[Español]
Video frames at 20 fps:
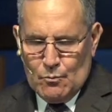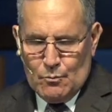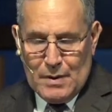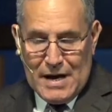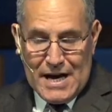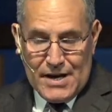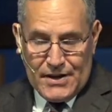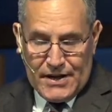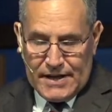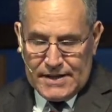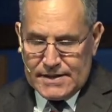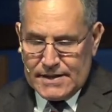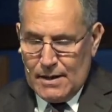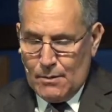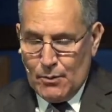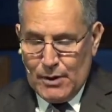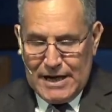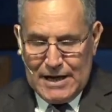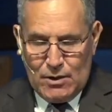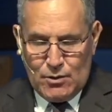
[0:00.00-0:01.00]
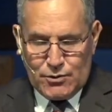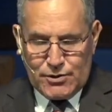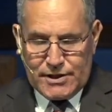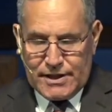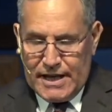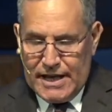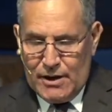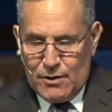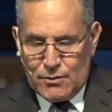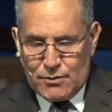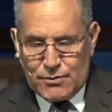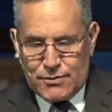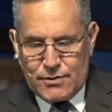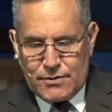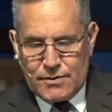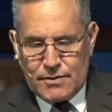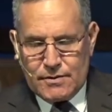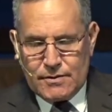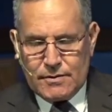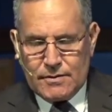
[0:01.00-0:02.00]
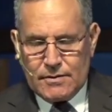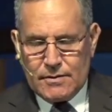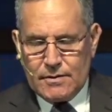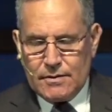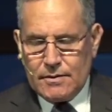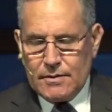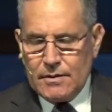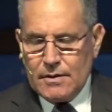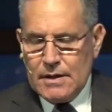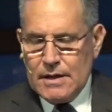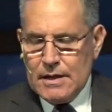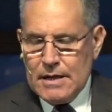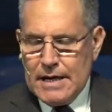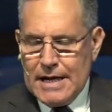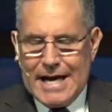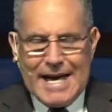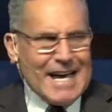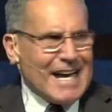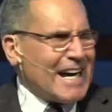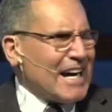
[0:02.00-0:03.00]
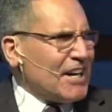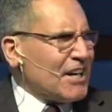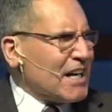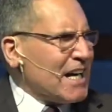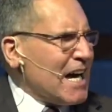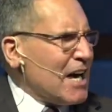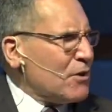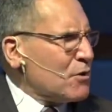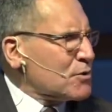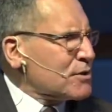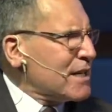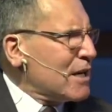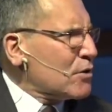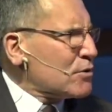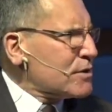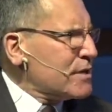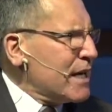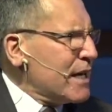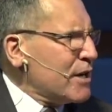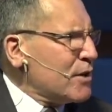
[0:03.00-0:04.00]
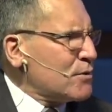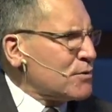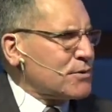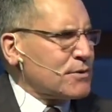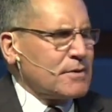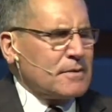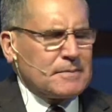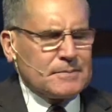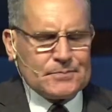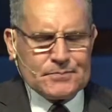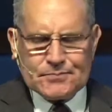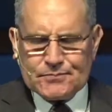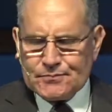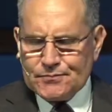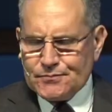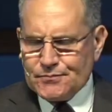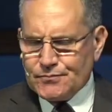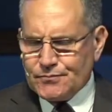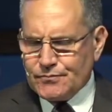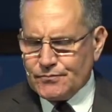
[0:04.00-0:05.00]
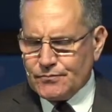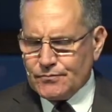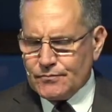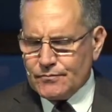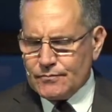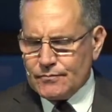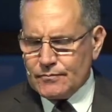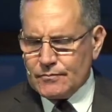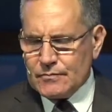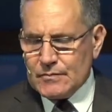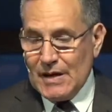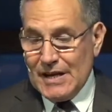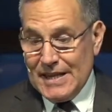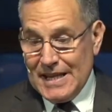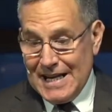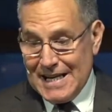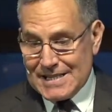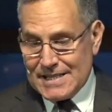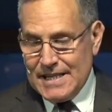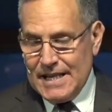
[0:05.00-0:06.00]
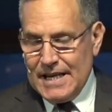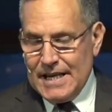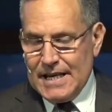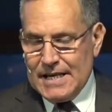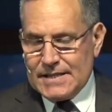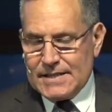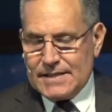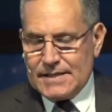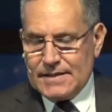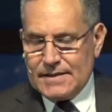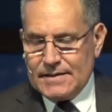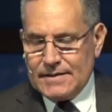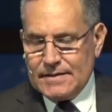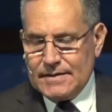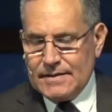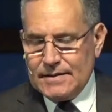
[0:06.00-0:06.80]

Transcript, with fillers: padres, abuelos, tíos, encargados de los niños y de las niñas,